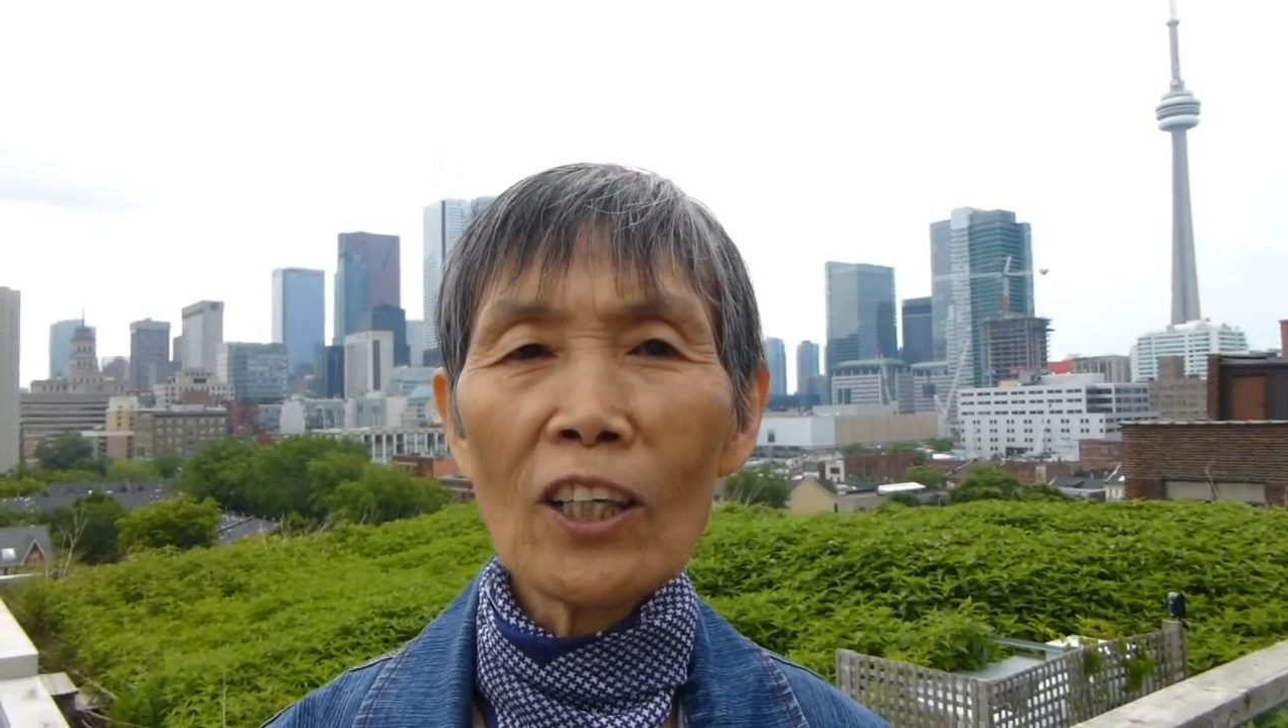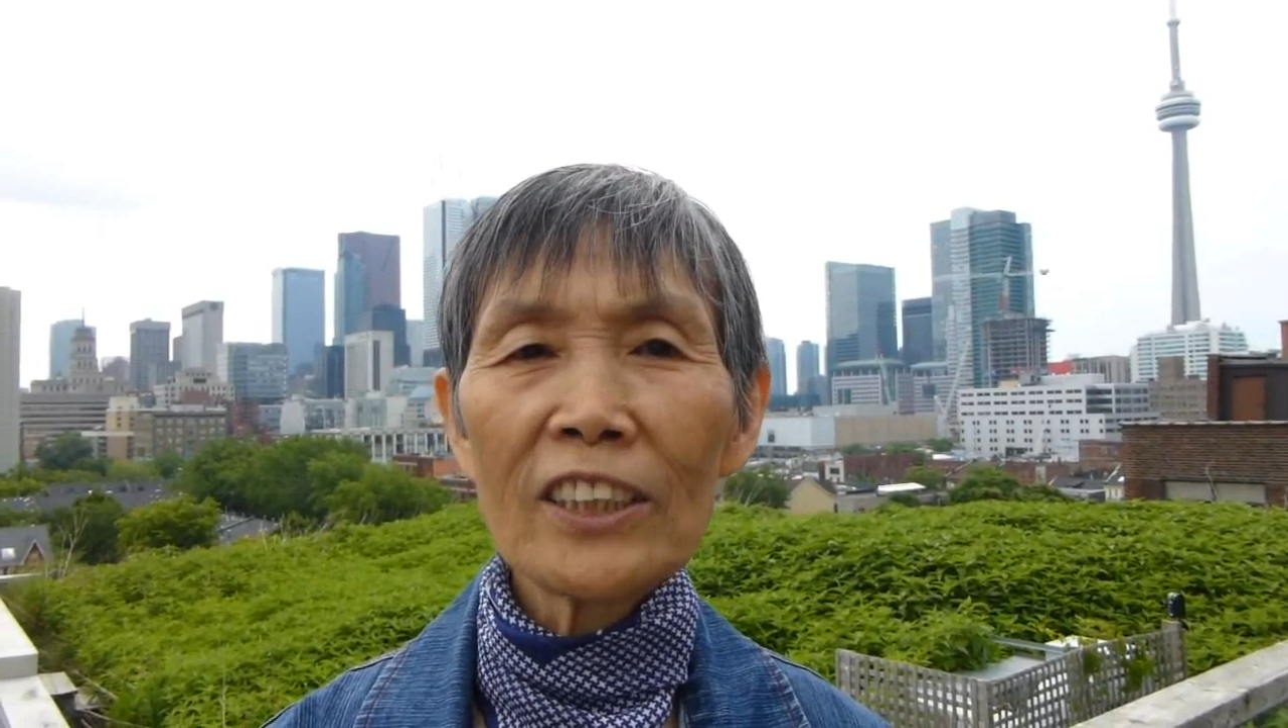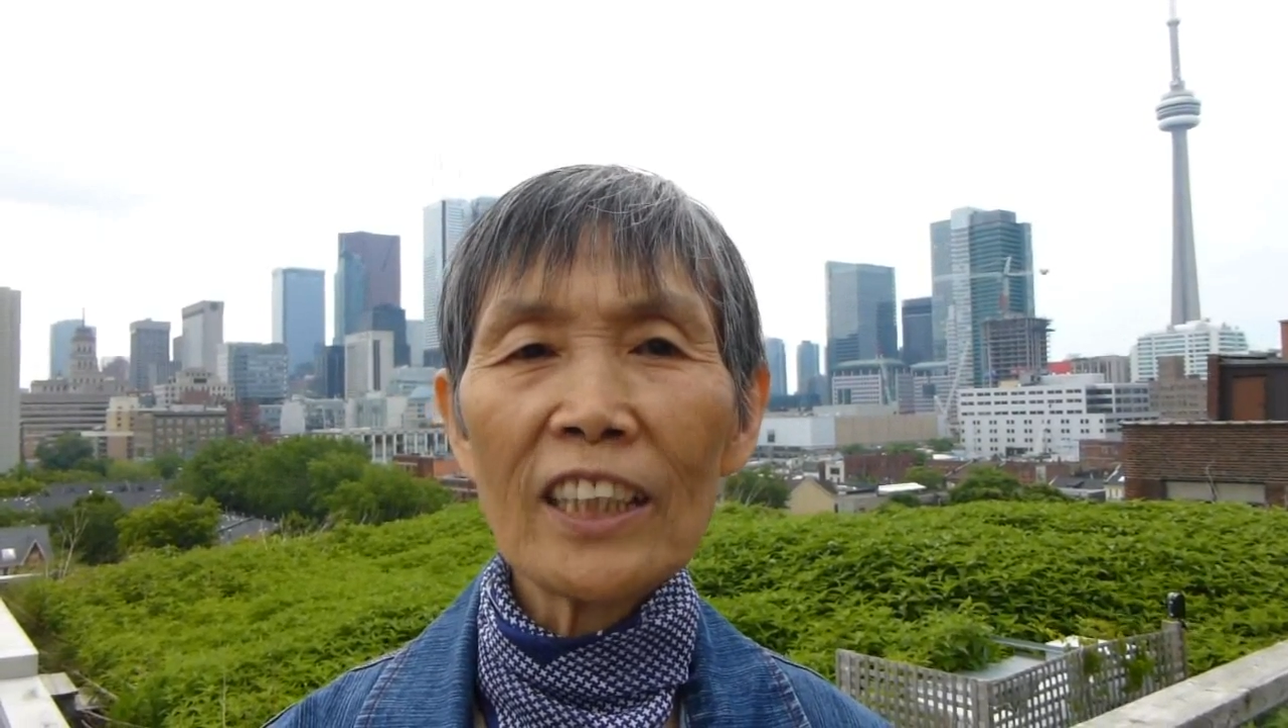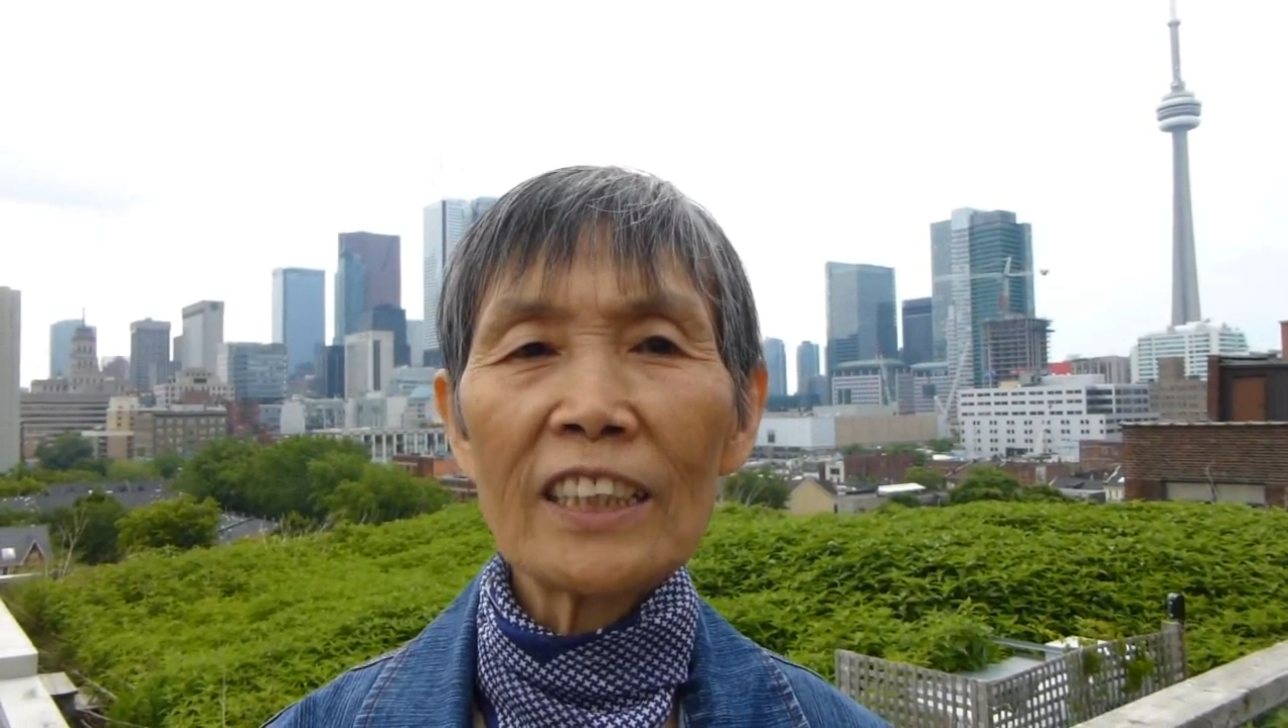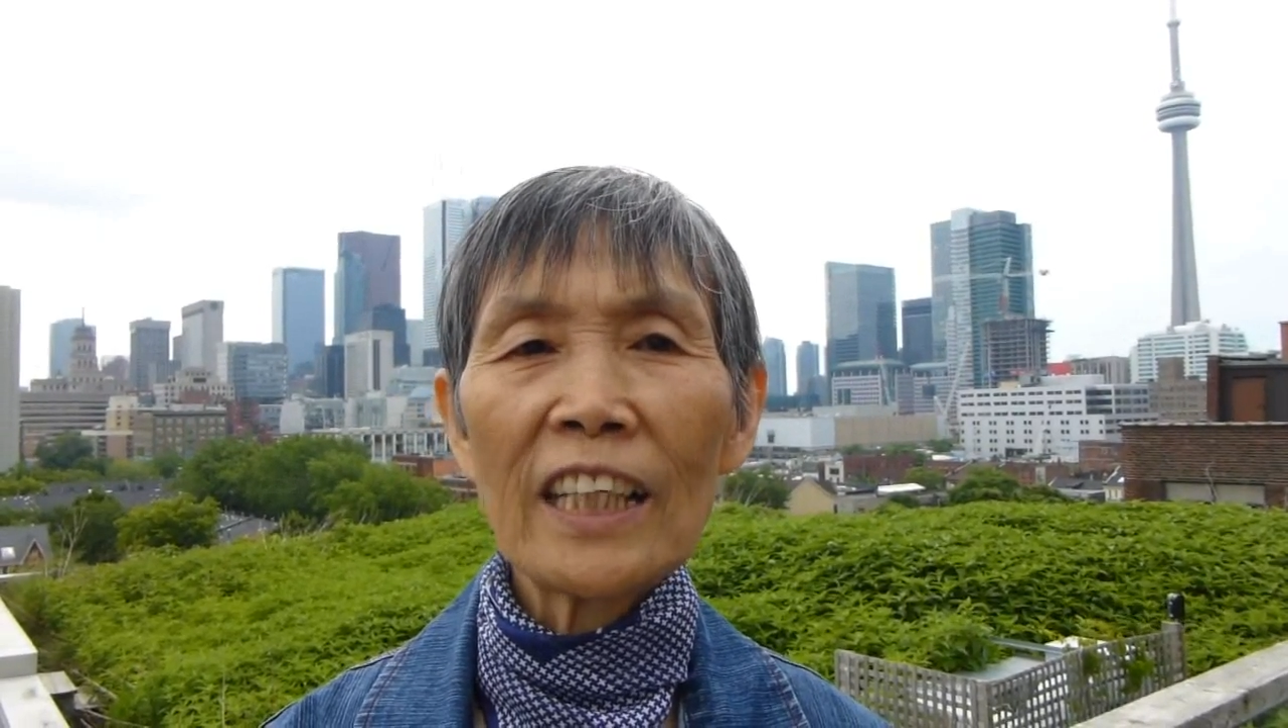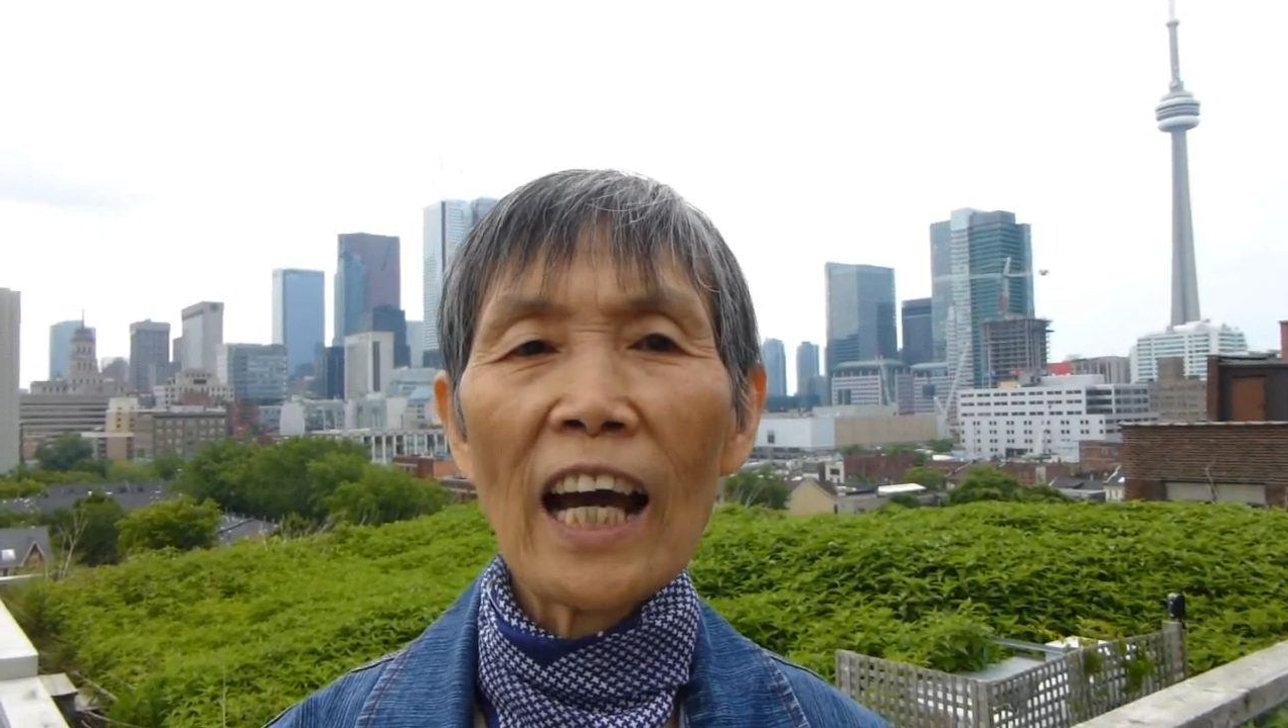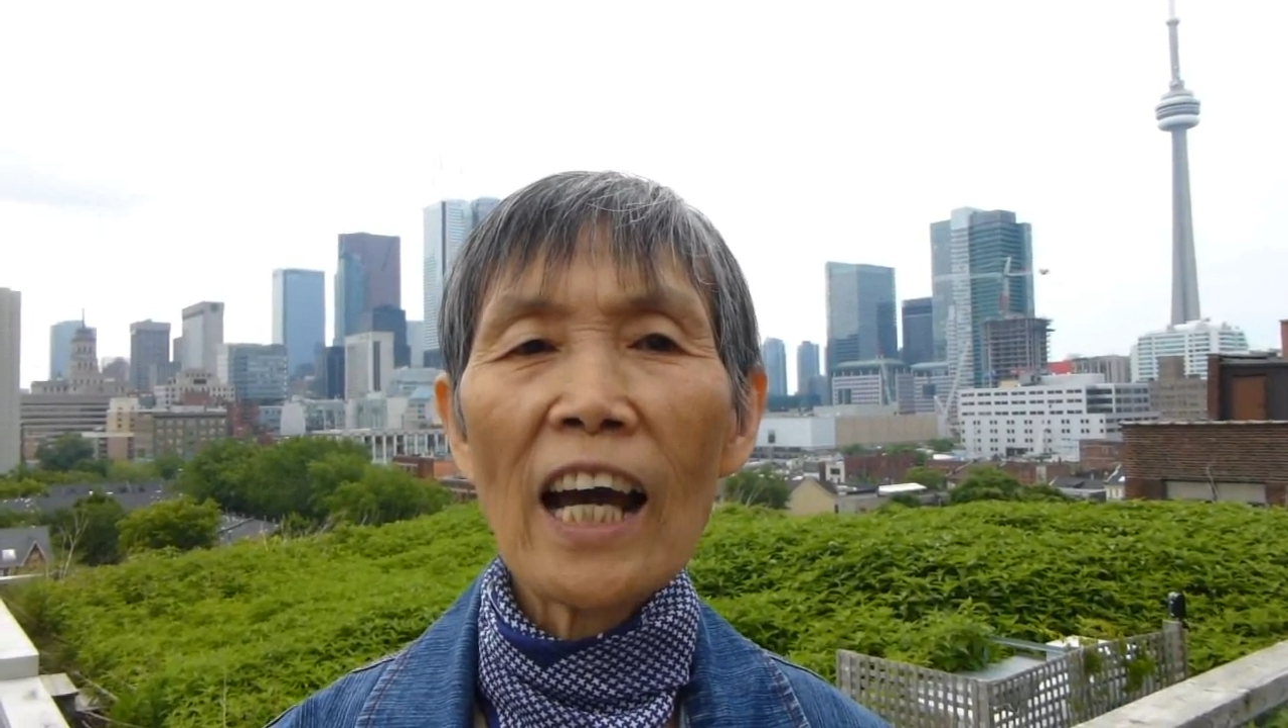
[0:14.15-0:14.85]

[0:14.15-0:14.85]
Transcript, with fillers: 解一下